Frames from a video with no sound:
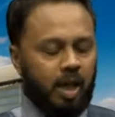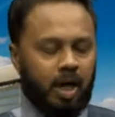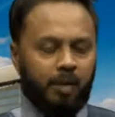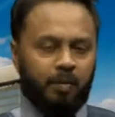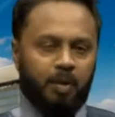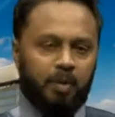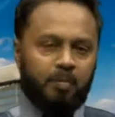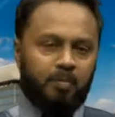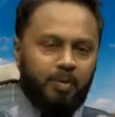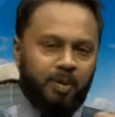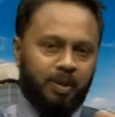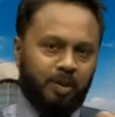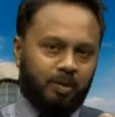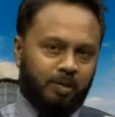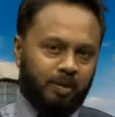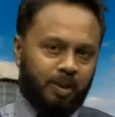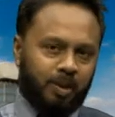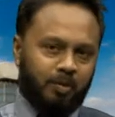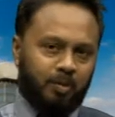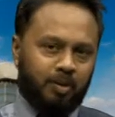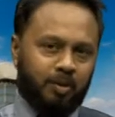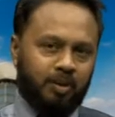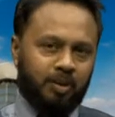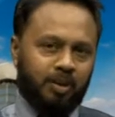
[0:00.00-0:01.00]
আমরা বিয়ের কথা
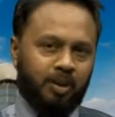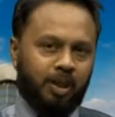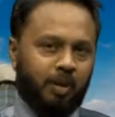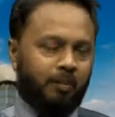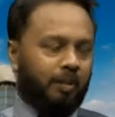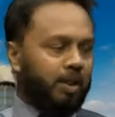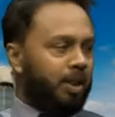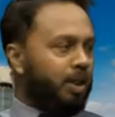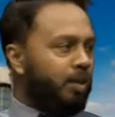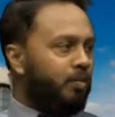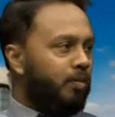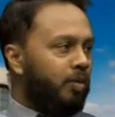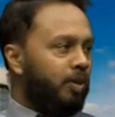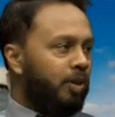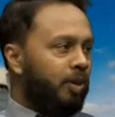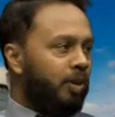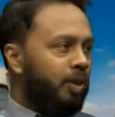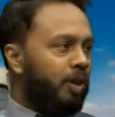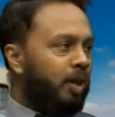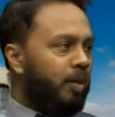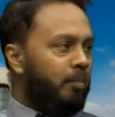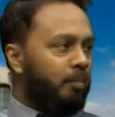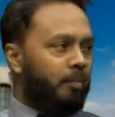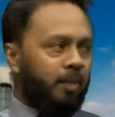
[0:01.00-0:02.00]
বলছি আমরা কি বলি
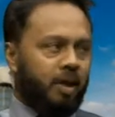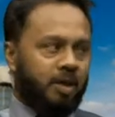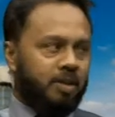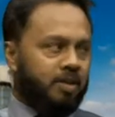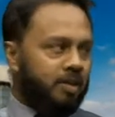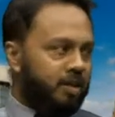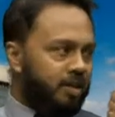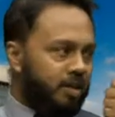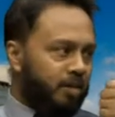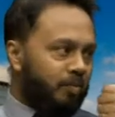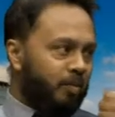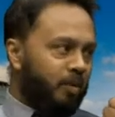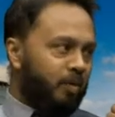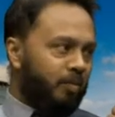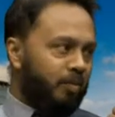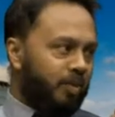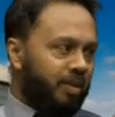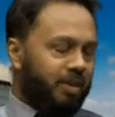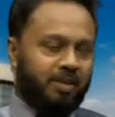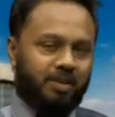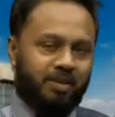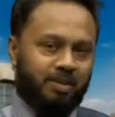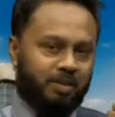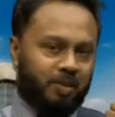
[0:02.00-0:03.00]
মানুষে কি বলবে
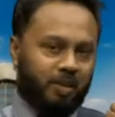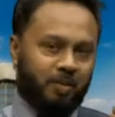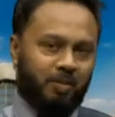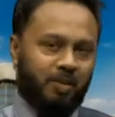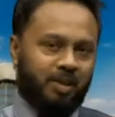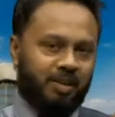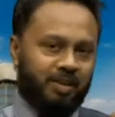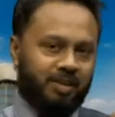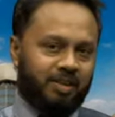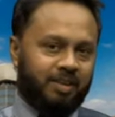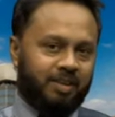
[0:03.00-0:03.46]
সমাজ